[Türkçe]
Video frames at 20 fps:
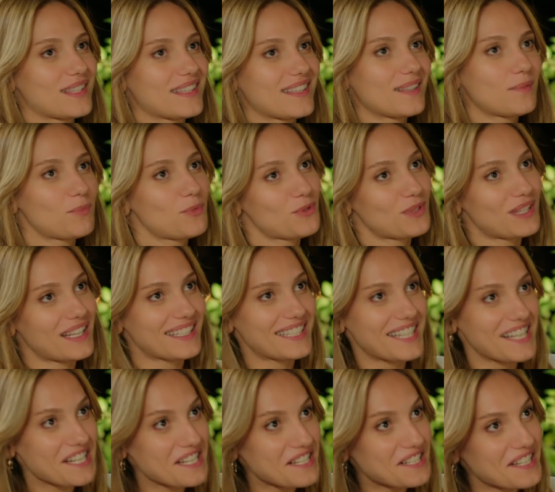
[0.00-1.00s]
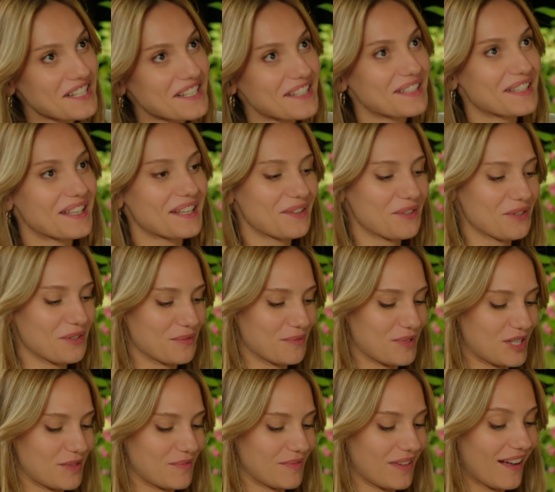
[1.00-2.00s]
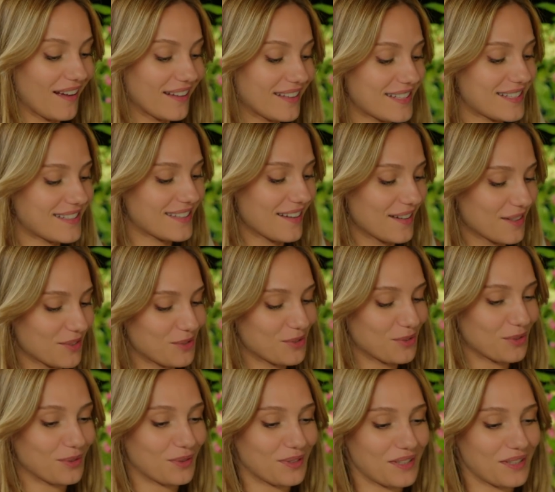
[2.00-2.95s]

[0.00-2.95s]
istedim. O yüzden çeşit çeşit deniyorum şimdi. Hangisi daha güzel olur